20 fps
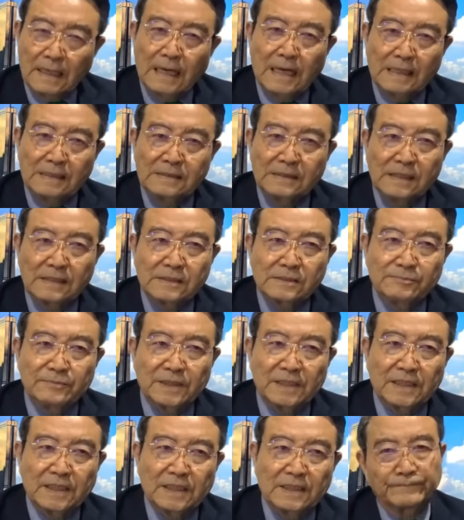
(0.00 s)
알지
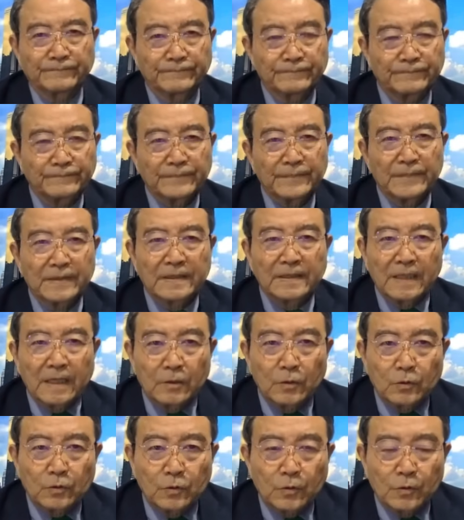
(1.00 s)
않습니까?
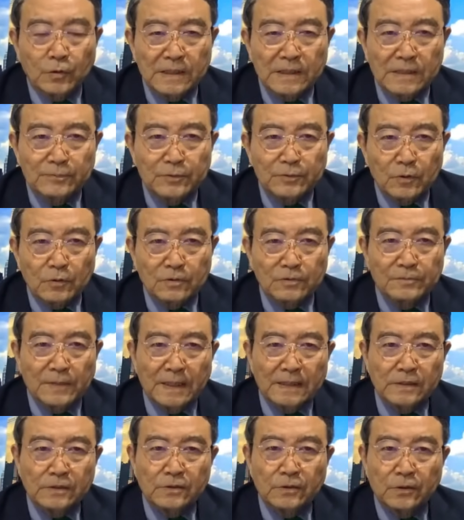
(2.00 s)
그래놓고 입으로는
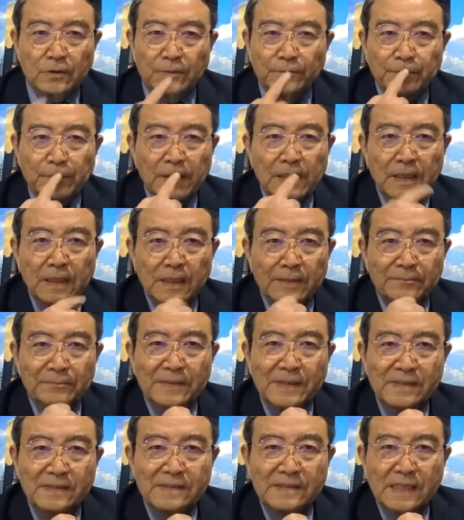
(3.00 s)
말이죠.
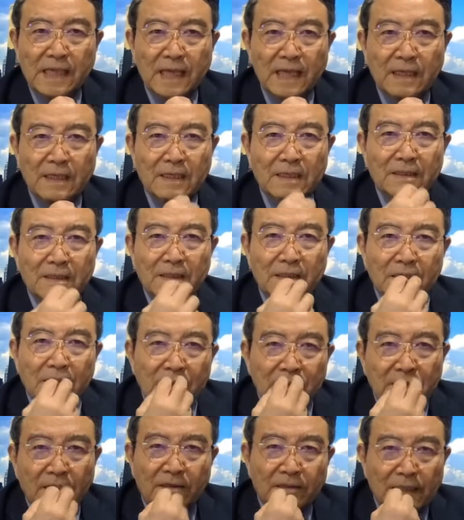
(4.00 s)
민생
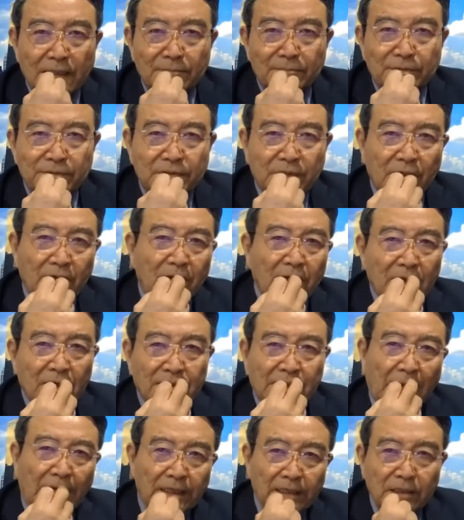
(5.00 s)
현안부터
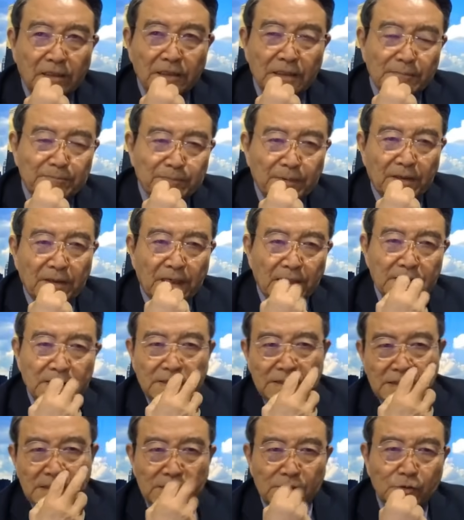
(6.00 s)
개혁 입법까지
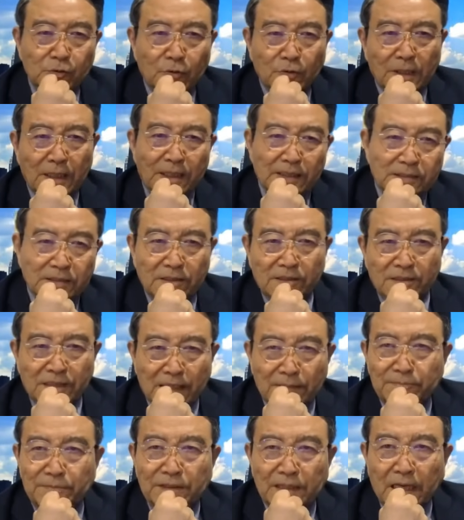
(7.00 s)
신속하게
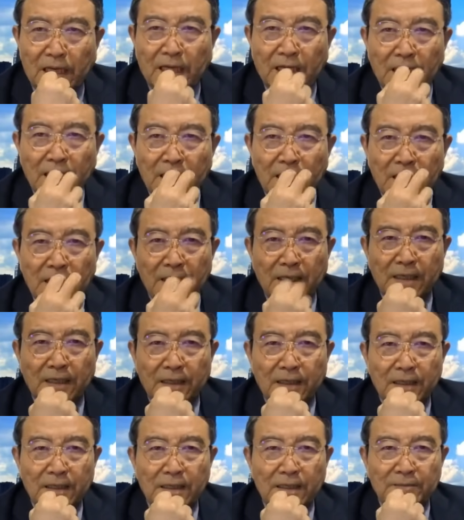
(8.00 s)
처리합니다. 에? 어?
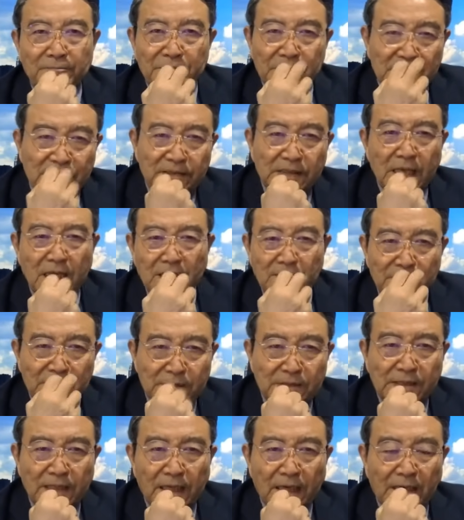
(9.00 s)
민생
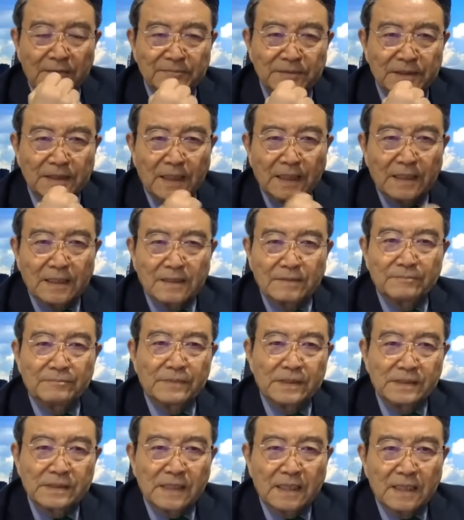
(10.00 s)
민생합니다.
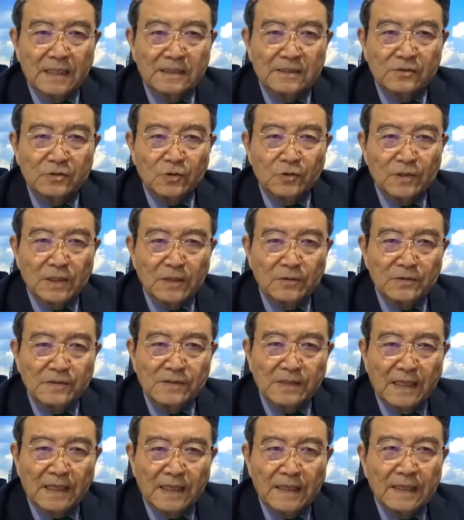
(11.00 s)
민생 같은 소리 하고
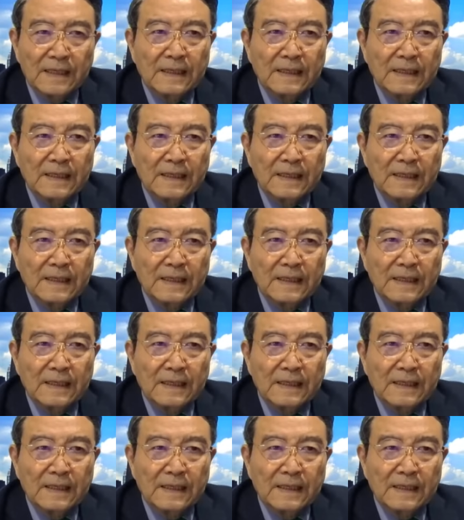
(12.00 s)
있네.